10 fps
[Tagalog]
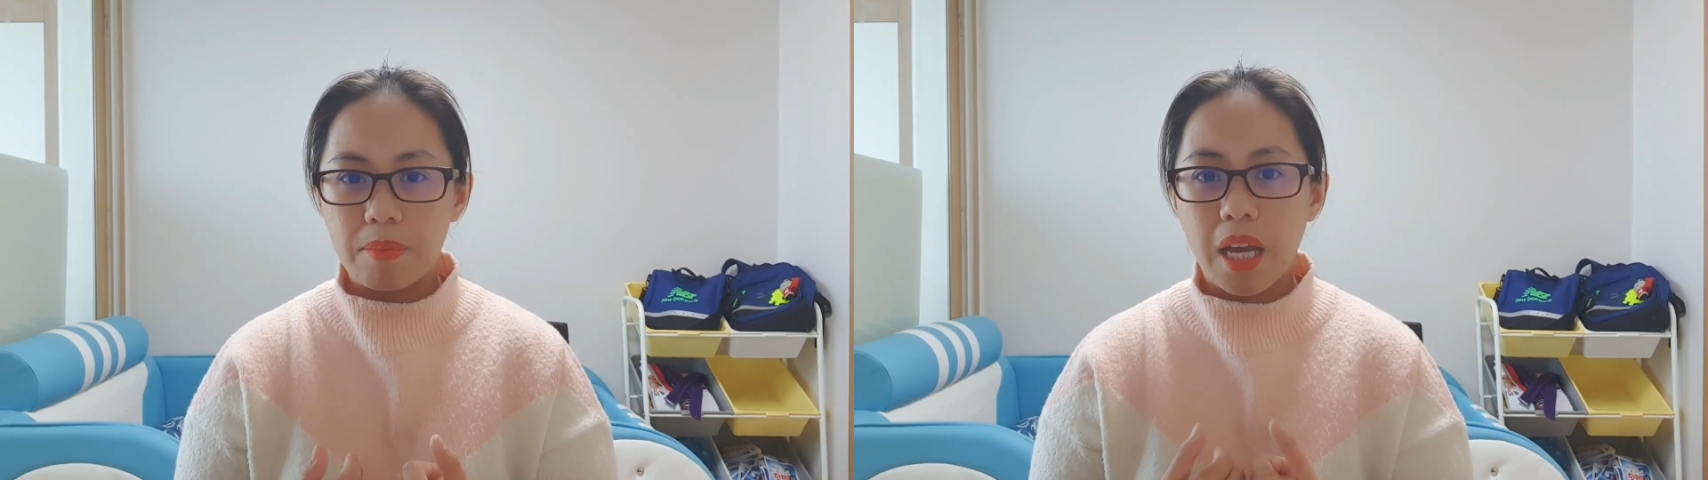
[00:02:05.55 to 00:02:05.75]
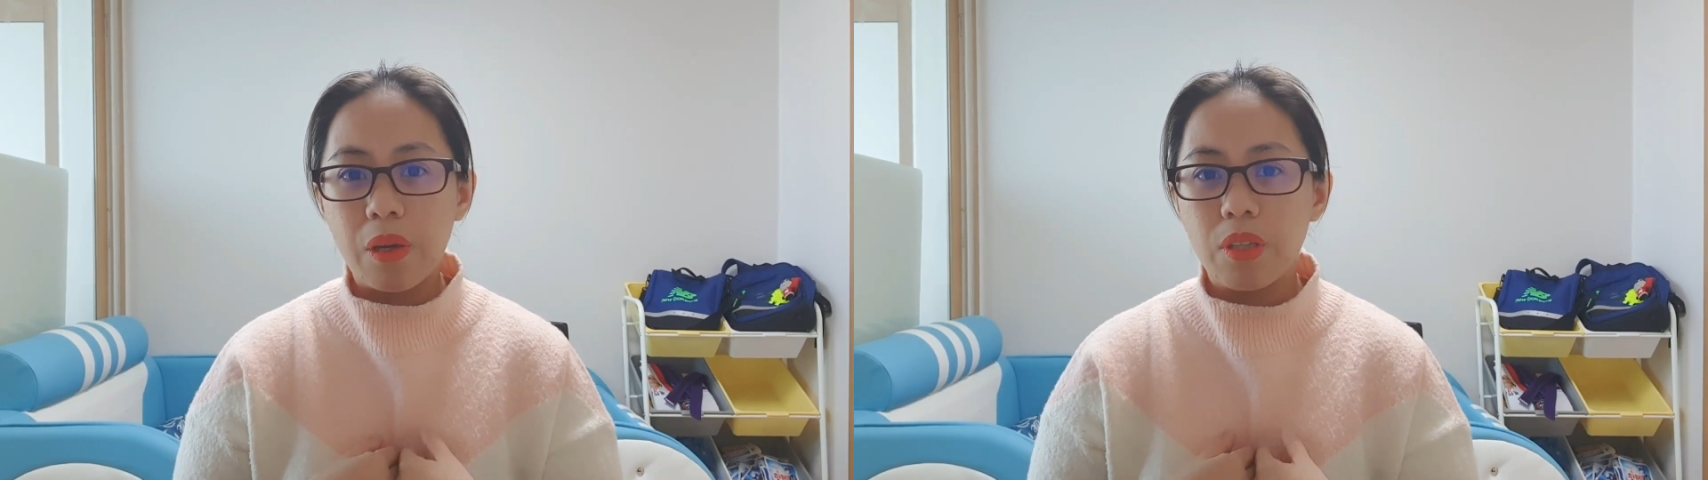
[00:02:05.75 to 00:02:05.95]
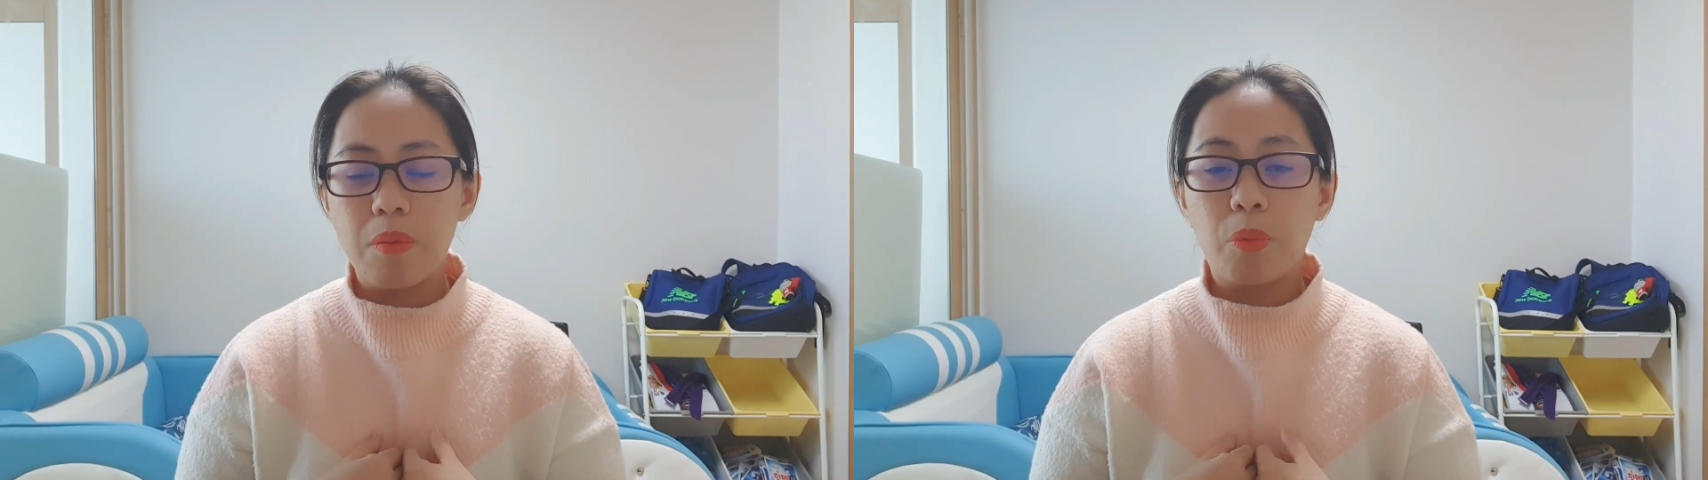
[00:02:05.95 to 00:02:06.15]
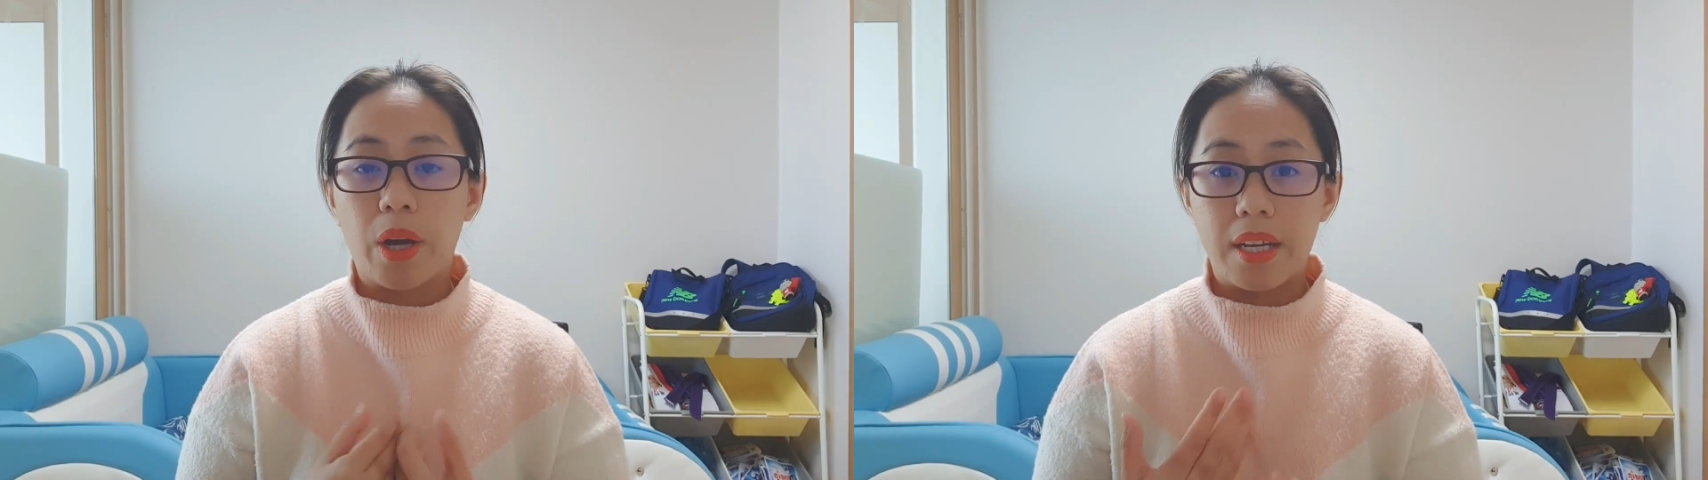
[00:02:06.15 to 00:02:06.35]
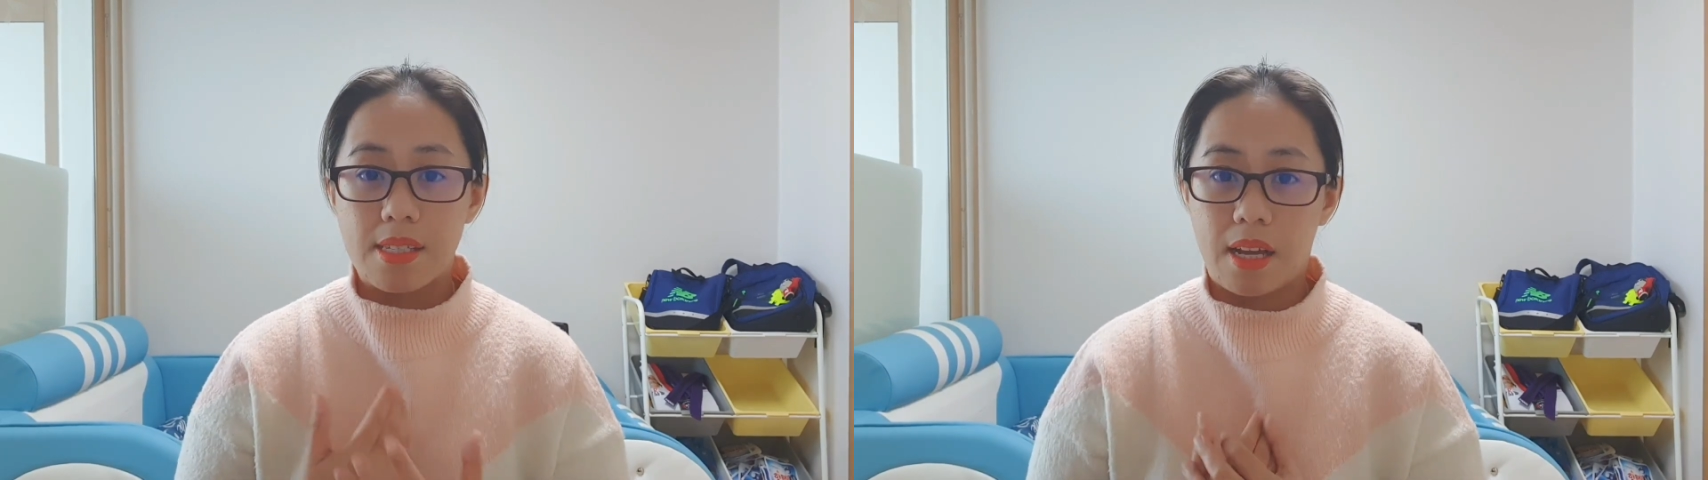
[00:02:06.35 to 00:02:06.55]
tayo din po
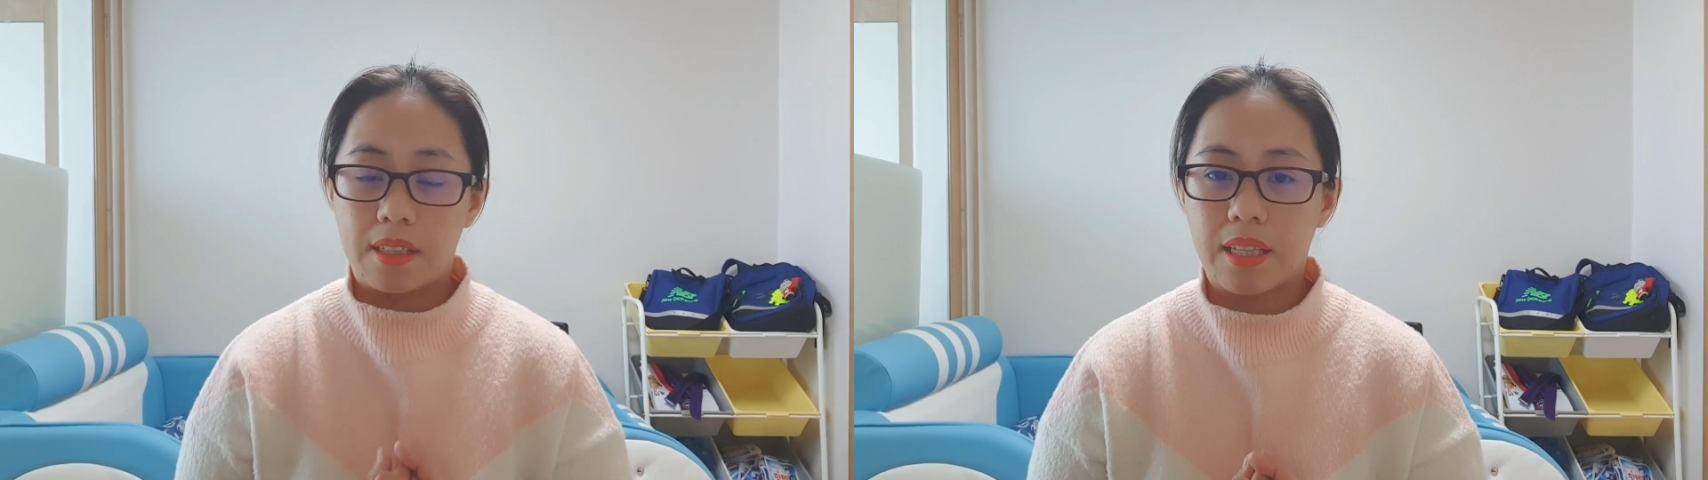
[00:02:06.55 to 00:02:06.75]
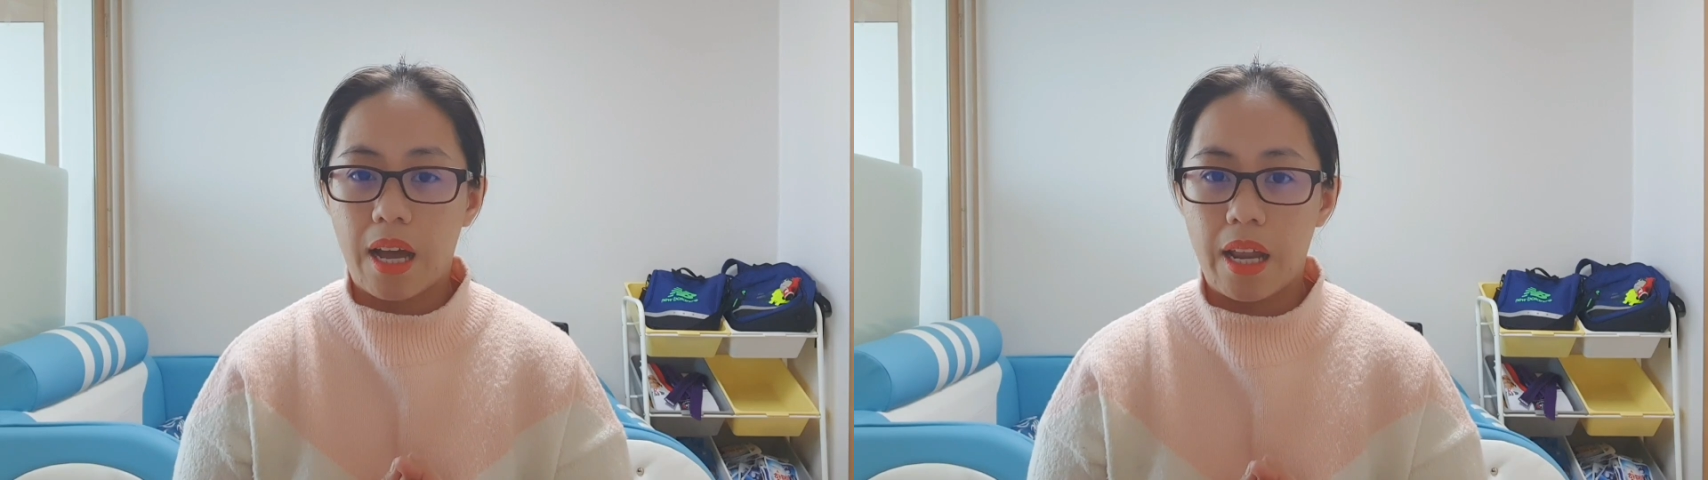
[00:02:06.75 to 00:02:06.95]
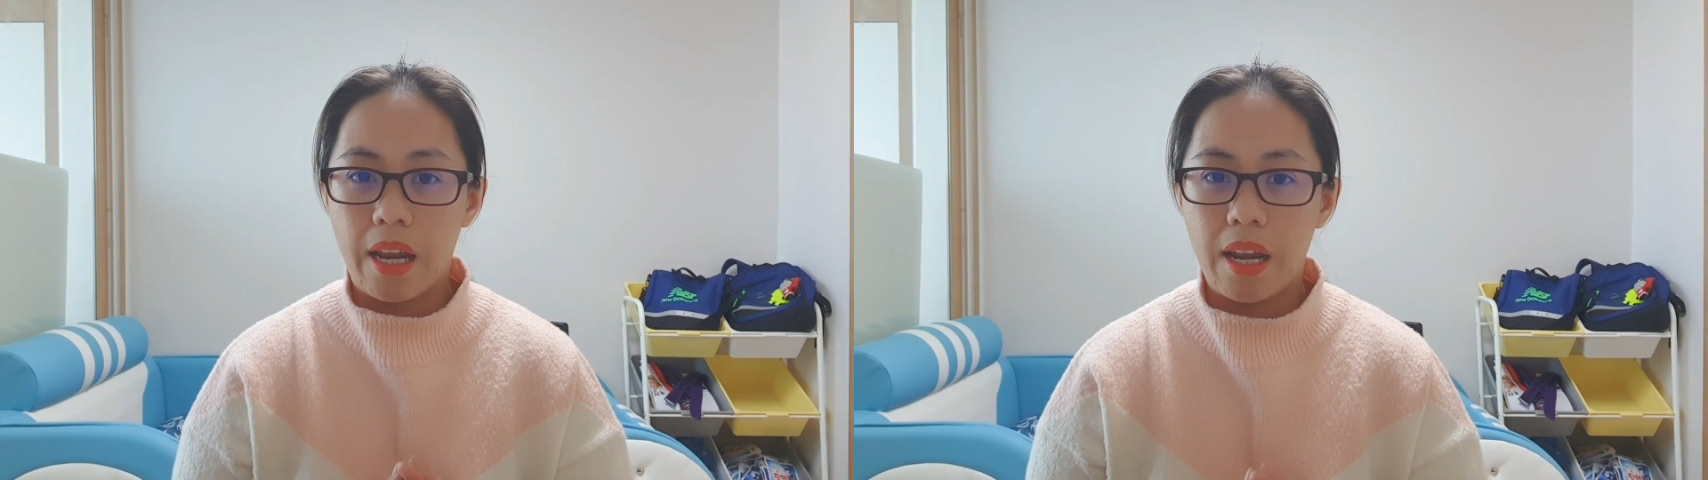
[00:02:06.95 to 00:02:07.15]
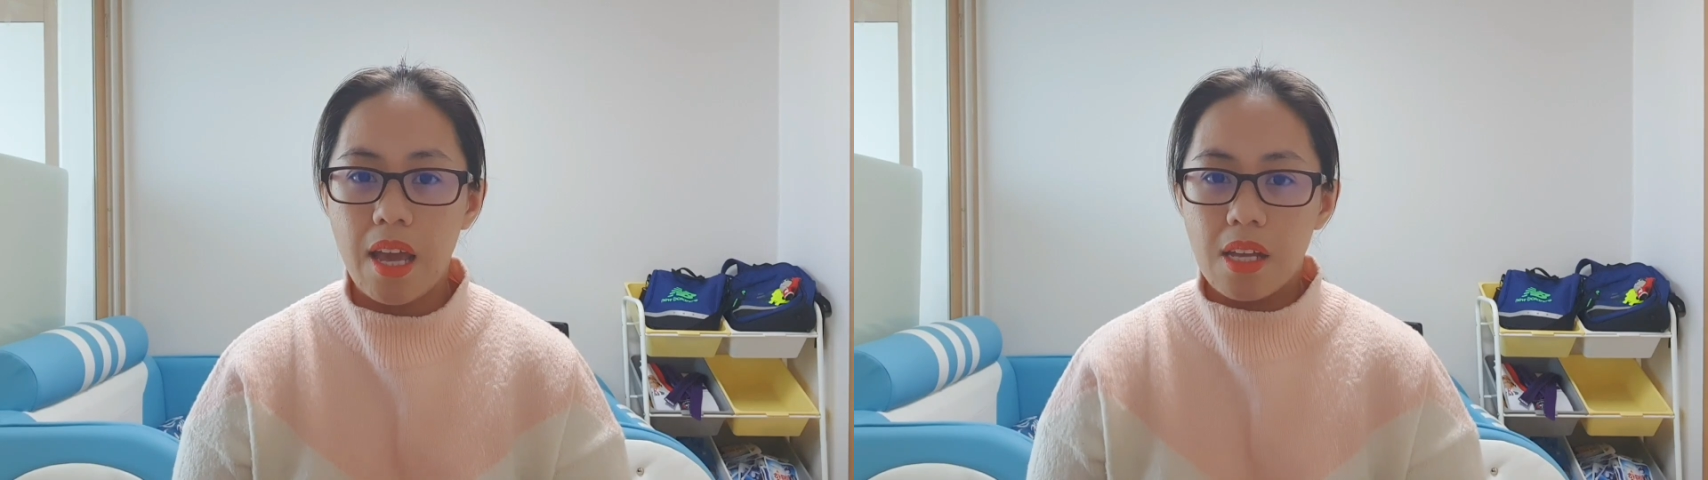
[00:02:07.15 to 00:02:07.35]
ay nasaktan.